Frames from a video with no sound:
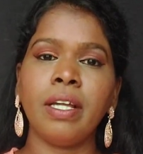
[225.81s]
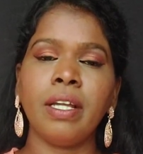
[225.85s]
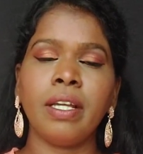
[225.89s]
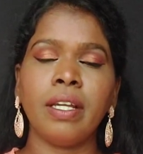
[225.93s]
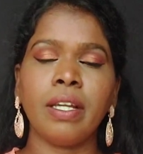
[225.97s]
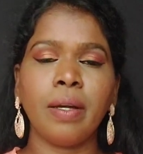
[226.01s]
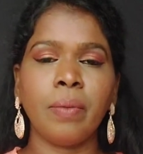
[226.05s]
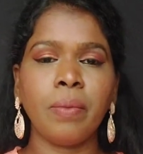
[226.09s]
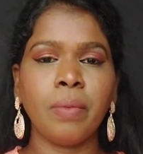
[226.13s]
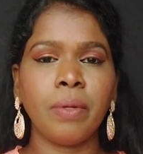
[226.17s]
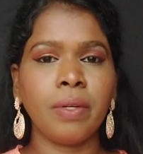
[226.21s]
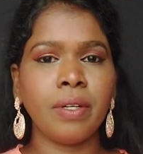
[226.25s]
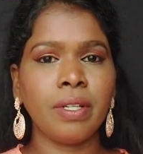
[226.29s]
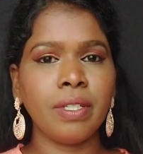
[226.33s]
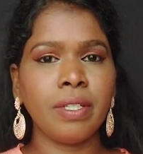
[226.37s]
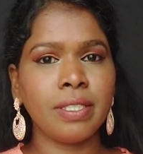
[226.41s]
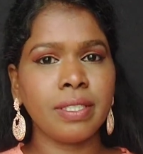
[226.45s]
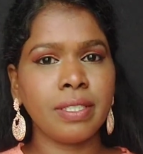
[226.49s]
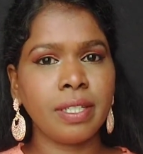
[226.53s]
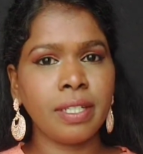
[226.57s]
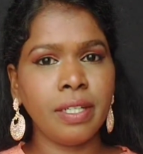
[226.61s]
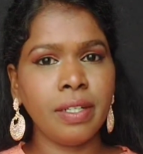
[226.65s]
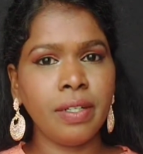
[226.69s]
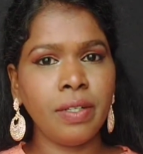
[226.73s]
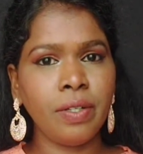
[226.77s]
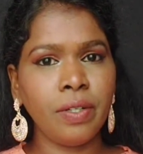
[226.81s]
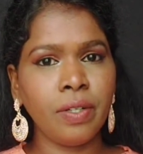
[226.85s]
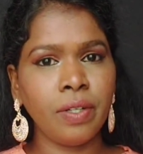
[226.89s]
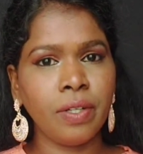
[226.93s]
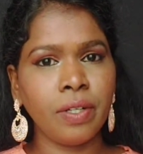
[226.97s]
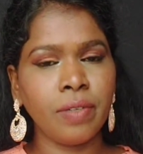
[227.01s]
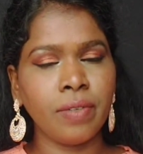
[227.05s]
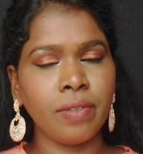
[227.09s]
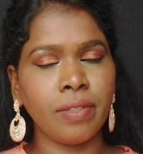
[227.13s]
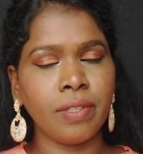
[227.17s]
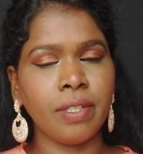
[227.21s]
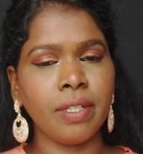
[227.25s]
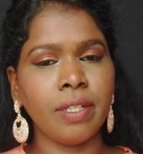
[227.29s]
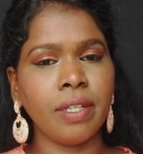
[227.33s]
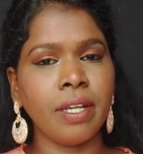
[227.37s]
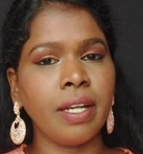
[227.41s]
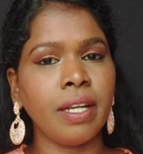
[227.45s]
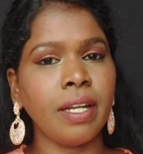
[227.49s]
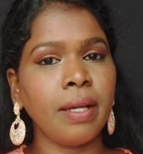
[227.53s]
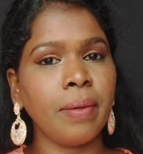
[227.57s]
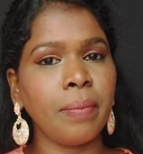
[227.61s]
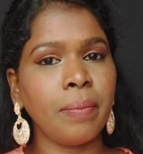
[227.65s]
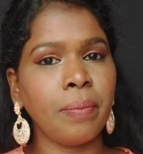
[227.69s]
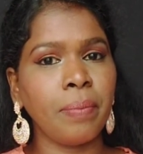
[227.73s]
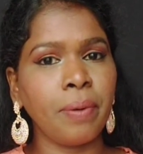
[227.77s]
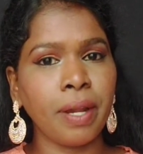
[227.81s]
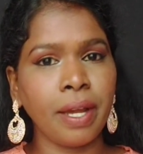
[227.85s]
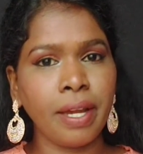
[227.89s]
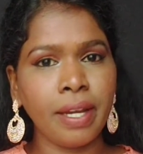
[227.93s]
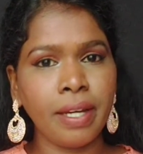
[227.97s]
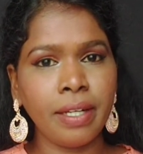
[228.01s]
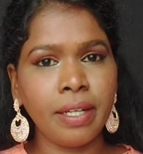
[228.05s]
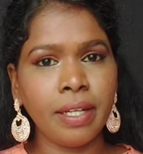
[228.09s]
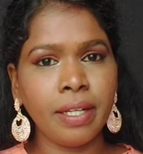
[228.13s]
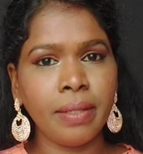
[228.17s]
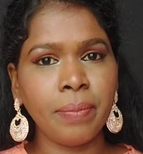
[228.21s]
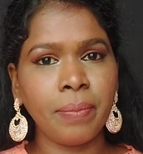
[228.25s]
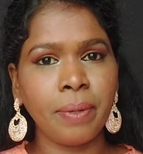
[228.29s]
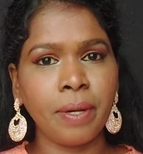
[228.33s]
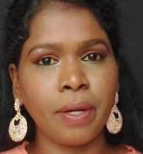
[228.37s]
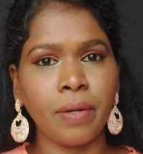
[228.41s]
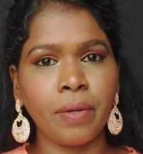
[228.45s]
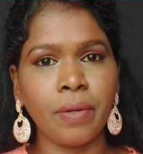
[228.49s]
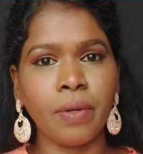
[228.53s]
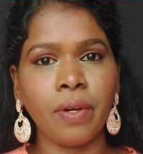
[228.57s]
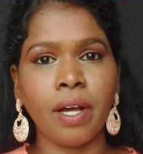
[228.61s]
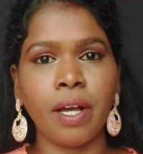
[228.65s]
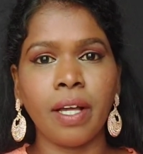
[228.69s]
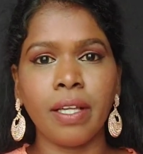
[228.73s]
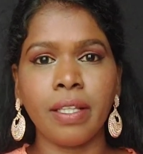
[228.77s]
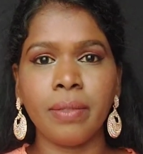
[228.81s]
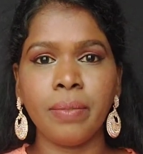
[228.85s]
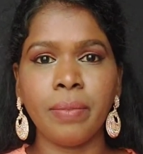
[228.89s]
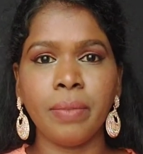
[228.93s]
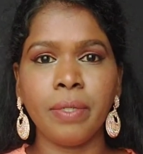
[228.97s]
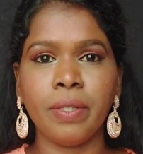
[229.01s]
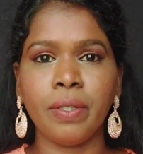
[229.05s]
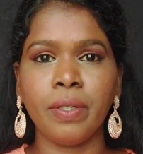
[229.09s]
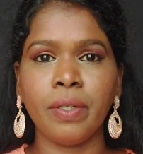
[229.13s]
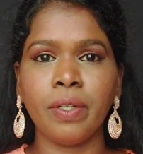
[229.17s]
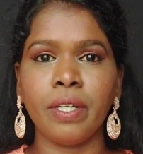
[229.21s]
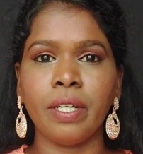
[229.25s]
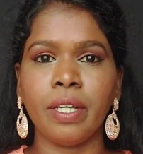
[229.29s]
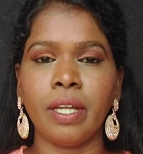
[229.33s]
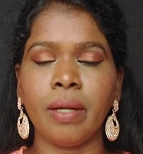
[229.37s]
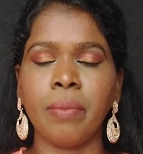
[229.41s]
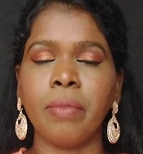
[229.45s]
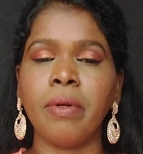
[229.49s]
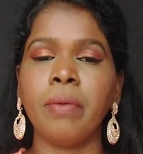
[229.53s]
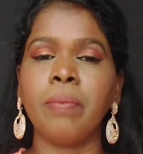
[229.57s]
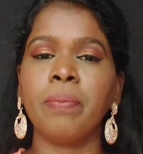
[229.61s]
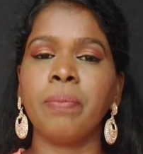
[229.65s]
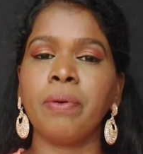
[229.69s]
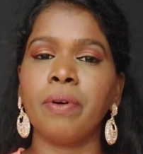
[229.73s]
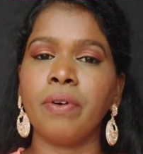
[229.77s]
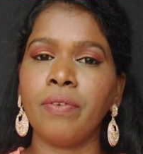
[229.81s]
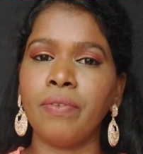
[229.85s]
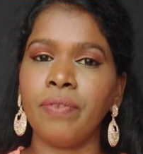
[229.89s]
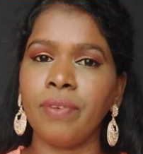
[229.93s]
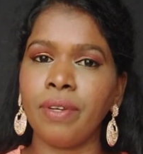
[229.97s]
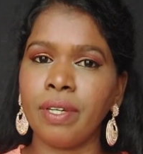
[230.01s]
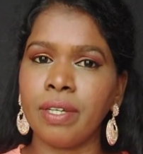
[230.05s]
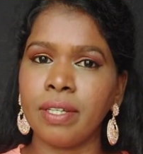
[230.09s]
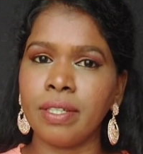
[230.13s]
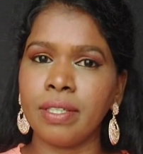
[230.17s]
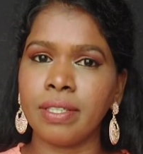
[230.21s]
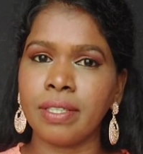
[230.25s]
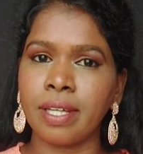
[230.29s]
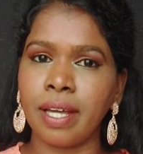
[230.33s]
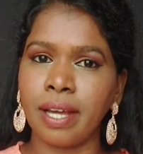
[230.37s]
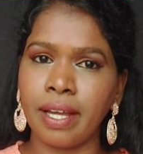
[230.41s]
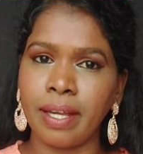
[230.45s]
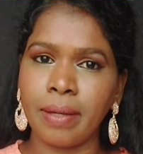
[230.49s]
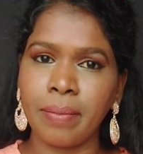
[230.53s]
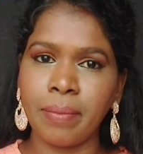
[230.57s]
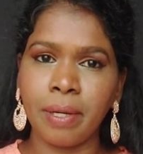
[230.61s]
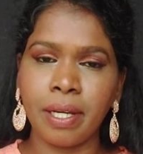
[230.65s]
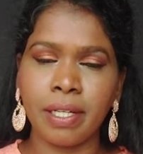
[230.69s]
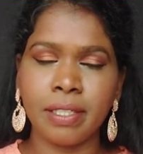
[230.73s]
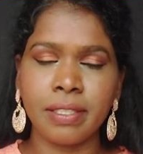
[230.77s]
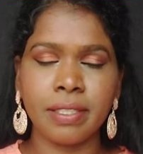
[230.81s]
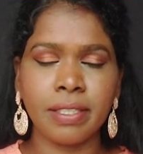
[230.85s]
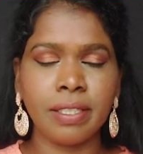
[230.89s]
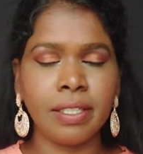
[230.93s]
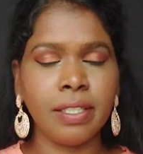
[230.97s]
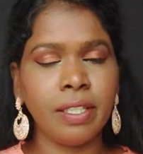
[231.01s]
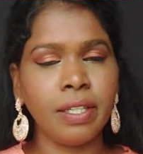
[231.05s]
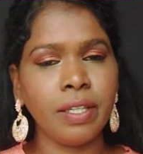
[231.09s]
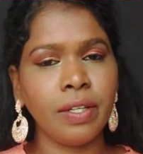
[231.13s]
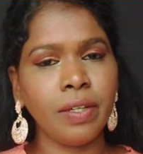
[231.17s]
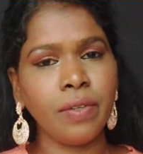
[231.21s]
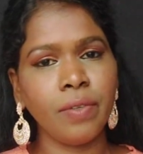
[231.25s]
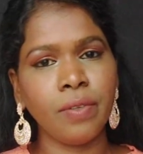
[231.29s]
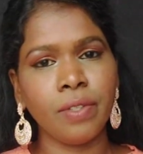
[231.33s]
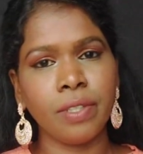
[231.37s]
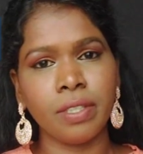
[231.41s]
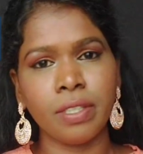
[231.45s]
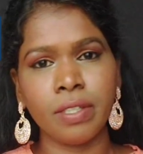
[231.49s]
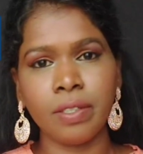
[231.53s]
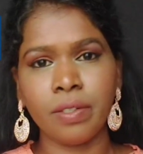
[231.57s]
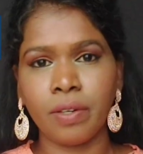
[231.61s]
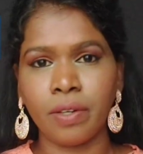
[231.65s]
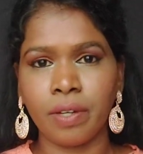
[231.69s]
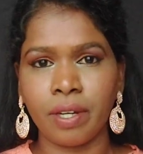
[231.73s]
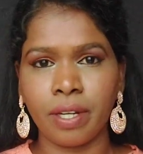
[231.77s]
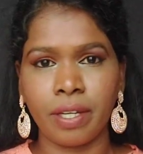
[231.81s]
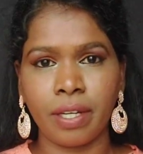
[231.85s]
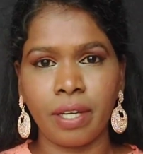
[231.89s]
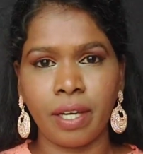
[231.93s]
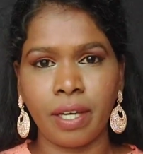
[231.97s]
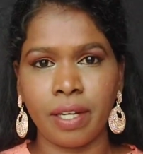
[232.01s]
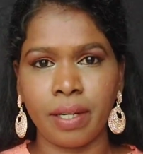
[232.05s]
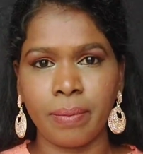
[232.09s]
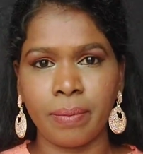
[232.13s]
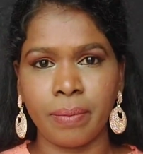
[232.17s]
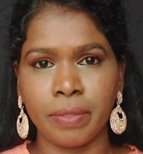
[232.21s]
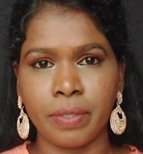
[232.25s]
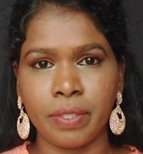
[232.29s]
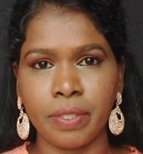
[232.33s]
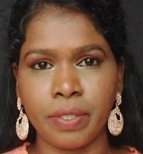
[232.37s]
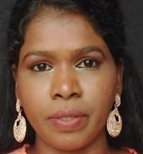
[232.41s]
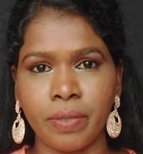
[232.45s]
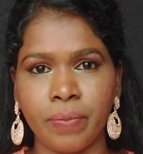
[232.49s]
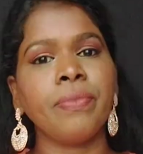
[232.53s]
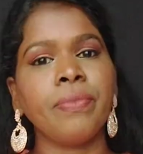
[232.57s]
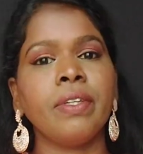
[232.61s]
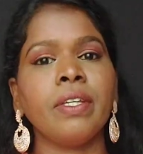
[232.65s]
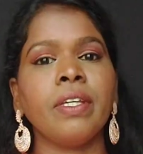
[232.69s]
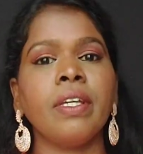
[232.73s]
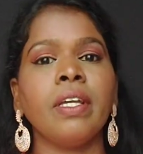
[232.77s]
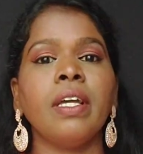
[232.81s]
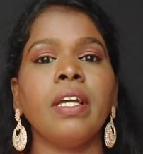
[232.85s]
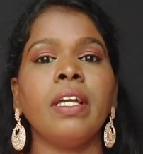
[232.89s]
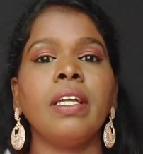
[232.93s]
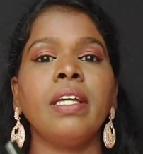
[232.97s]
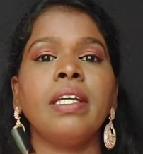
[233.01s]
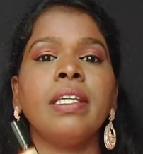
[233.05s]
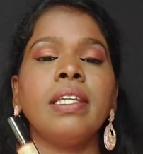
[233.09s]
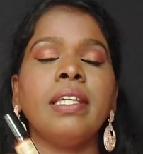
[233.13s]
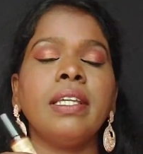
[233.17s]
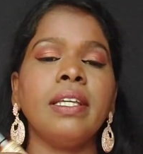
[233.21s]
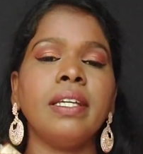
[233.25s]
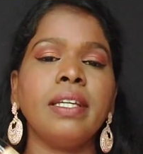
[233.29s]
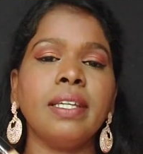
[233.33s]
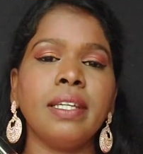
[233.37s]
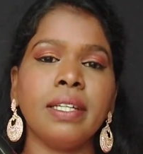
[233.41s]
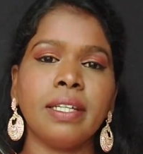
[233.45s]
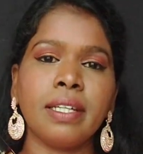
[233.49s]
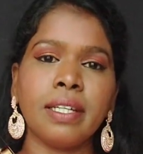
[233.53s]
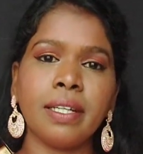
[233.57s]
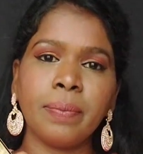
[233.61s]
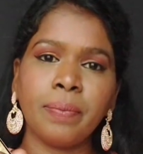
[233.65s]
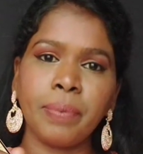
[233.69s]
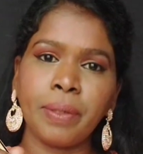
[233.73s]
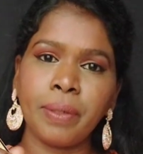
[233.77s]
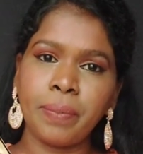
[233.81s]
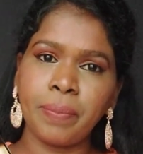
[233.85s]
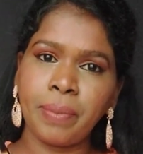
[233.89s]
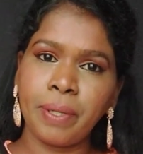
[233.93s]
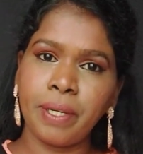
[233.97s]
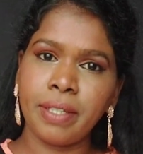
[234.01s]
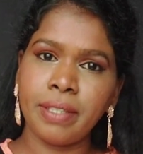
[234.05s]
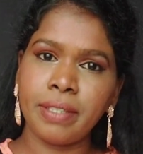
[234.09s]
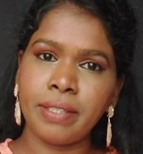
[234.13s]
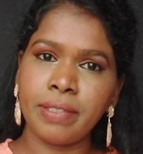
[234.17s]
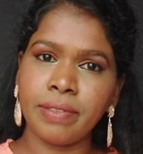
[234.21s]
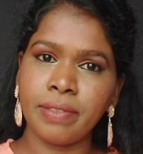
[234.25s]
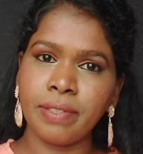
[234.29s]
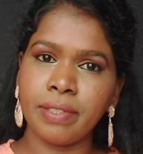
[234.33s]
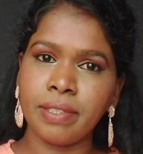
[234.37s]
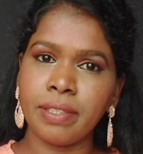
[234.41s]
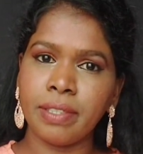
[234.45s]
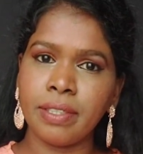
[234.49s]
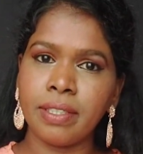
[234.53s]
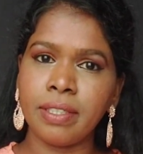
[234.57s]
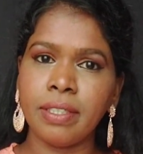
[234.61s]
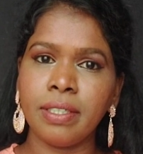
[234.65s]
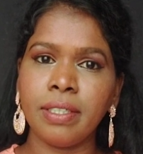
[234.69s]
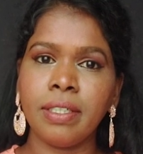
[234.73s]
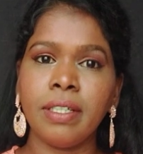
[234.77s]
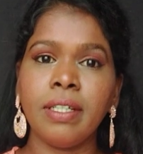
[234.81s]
நம்மளோட ஸ்கின் டோனை வந்து நல்லா பிரைட்டன் பண்ணும் அது மட்டும் இல்லாமல் பர்ஃபினஸ் ஐபேக்ஸ் இதையும் வந்து குறைக்க ஆரம்பிச்சிடும் இதில் இருக்கிற பெப்டைட்ஸ் வந்து